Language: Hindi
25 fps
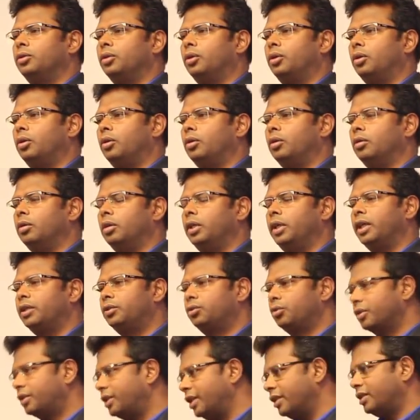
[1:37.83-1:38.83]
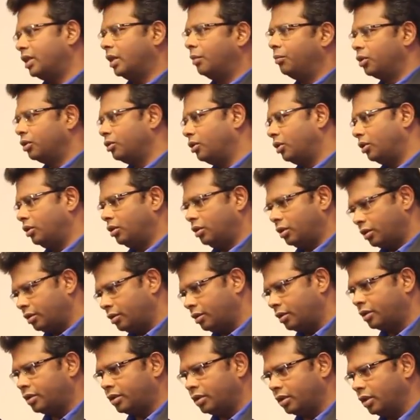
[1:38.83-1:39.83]
तो एक दूसरे से हम लोग दोनों
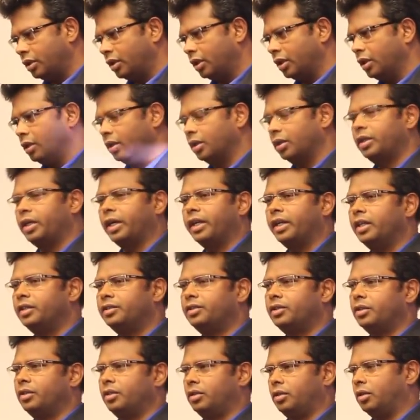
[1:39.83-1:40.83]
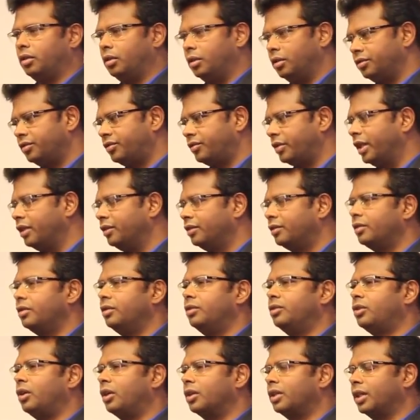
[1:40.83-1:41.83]
करेज स्ट्रेंथ
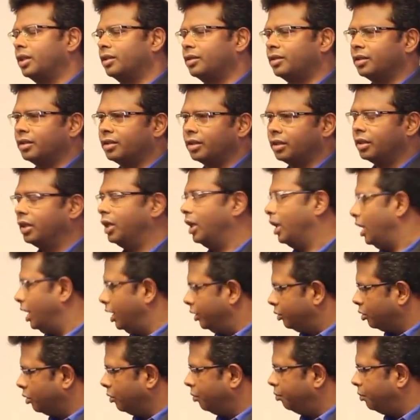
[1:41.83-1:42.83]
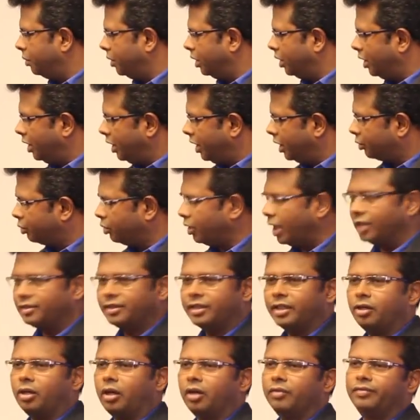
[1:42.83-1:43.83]
ड्रॉ करते थे तो एक तो
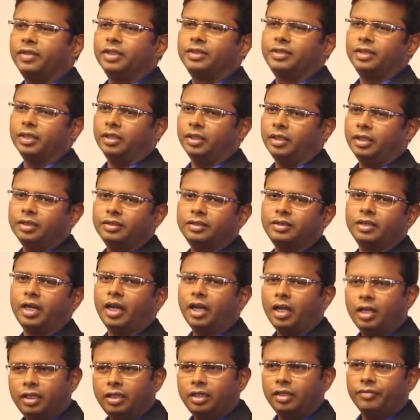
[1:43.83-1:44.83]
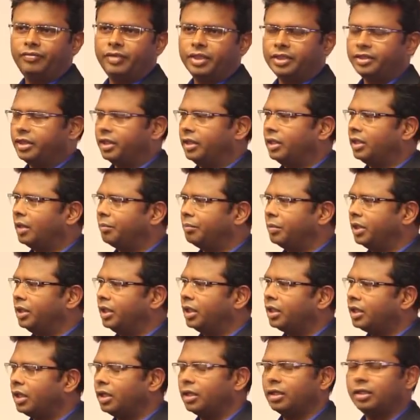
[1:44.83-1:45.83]
एज एन ऑफिसर ही इज हाईली एफिशिएंट आपने
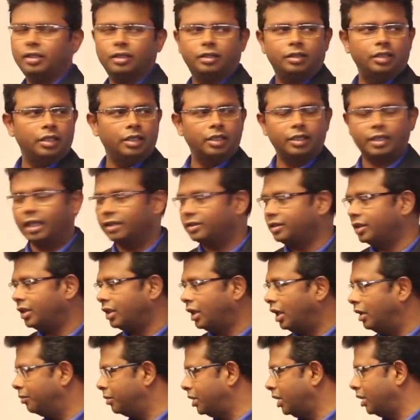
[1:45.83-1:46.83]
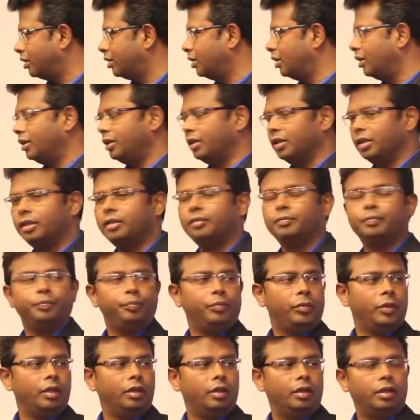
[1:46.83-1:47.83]
देखा कितना कैसे काम करते हैं ये
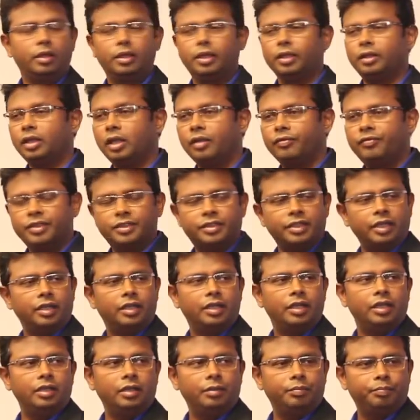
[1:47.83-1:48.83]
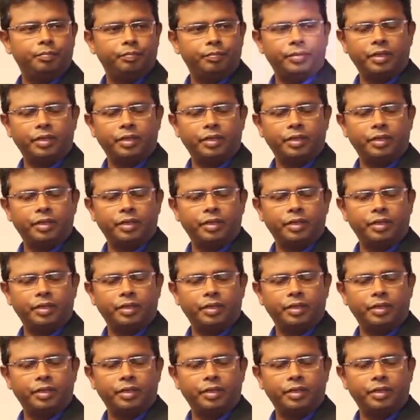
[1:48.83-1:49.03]
कितना एफिशिएंटली